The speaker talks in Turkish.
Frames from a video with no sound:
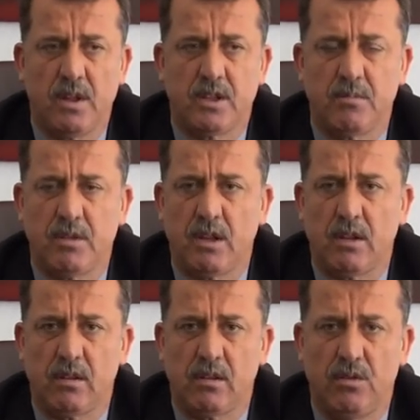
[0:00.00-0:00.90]

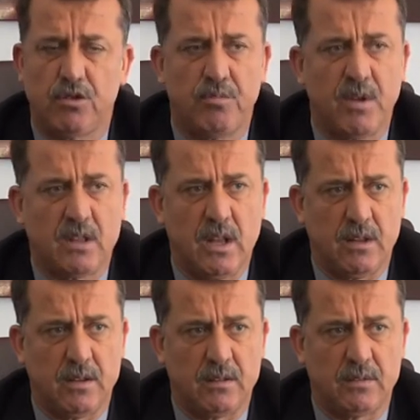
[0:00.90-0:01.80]
Şimdi hükümetle
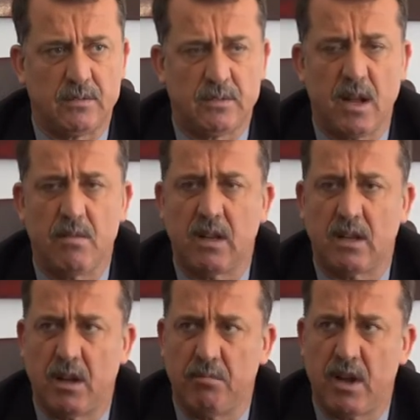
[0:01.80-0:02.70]

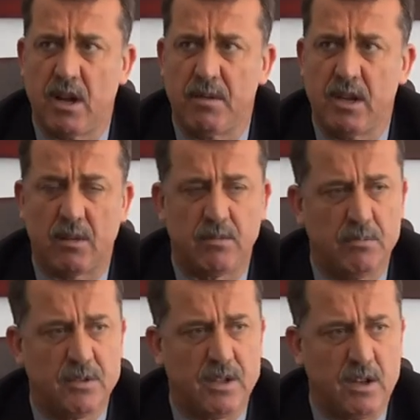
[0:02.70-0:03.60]
devletle beraber
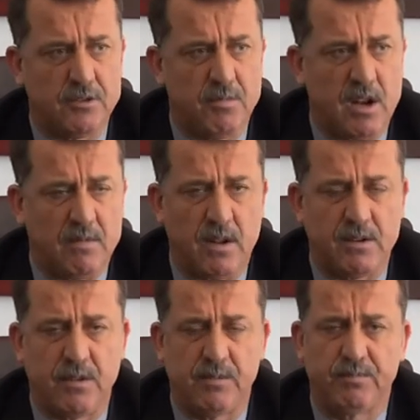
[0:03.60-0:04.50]
yaptığımız çalışmalar
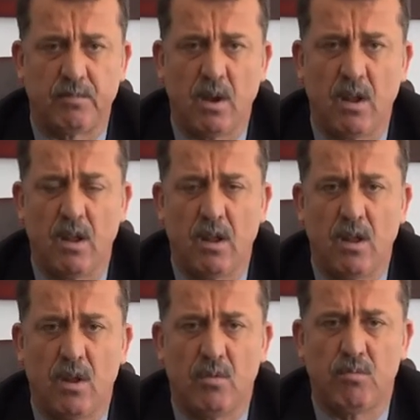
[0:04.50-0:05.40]
var.
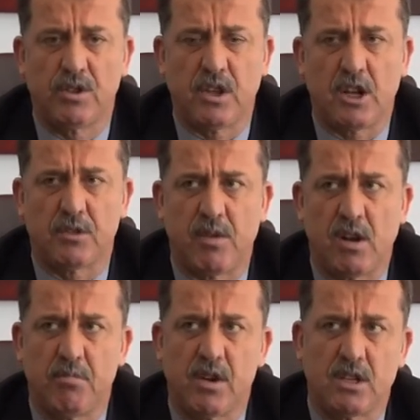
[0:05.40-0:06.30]
Bu
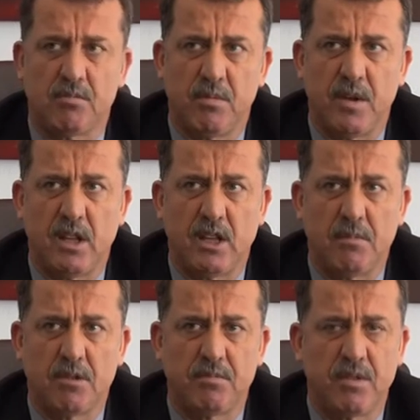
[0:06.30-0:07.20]
çalışmaların bir kısmı
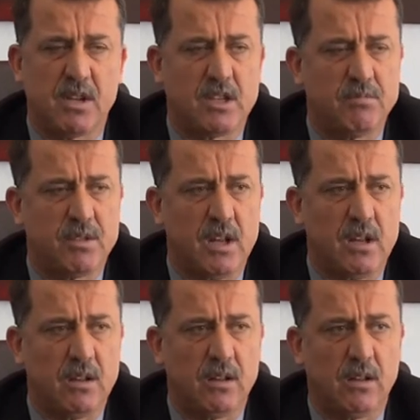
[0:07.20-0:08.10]
belediyemiz, bir kısmı
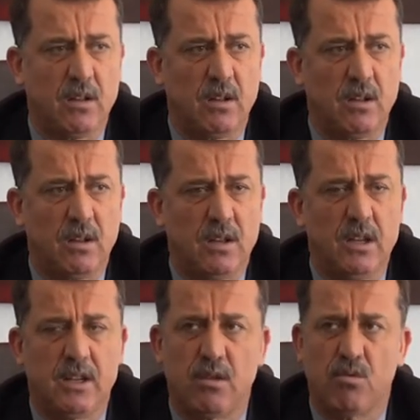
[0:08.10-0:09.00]
da
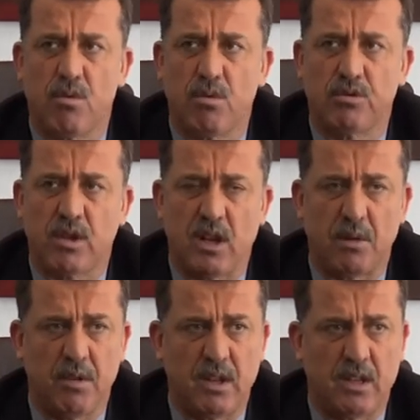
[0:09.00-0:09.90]
ilgili
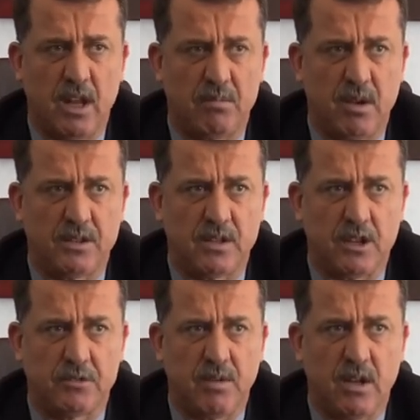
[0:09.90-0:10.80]
kuruluşlarla birlikte yapılan
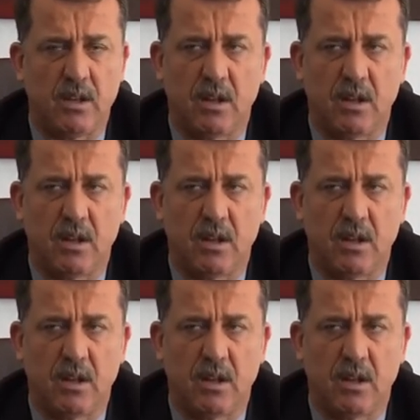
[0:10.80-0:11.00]
çalışma.